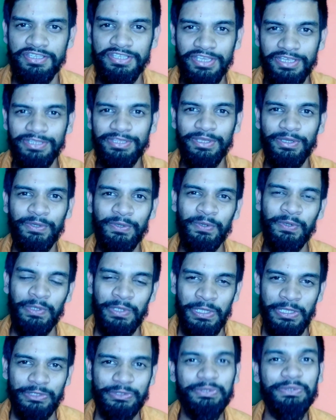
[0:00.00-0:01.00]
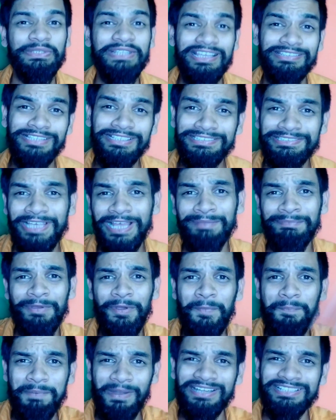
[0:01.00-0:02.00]
ये देखो दुनिया दस साल में
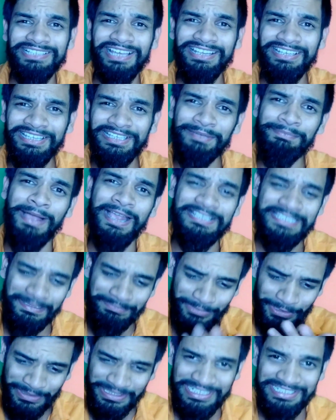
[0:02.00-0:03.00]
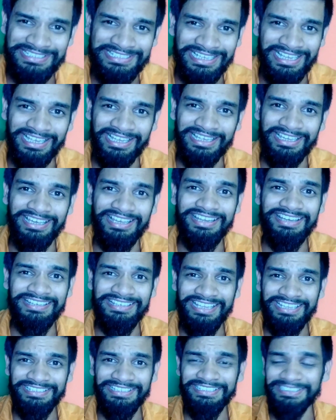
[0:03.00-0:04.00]
ऊपर जा रही है ये भाई साहब तो नीचे आ गए अरे
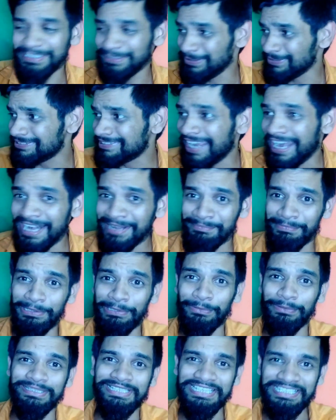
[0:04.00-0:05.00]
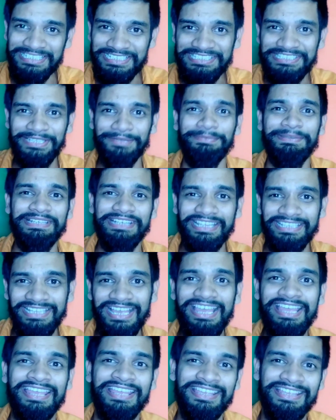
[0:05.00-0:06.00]
नहीं नहीं ये तो साइड में बोलिए नीचे भी नहीं
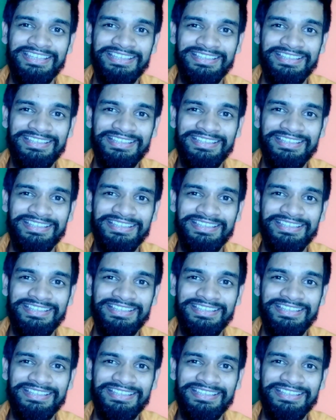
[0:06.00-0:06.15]
आए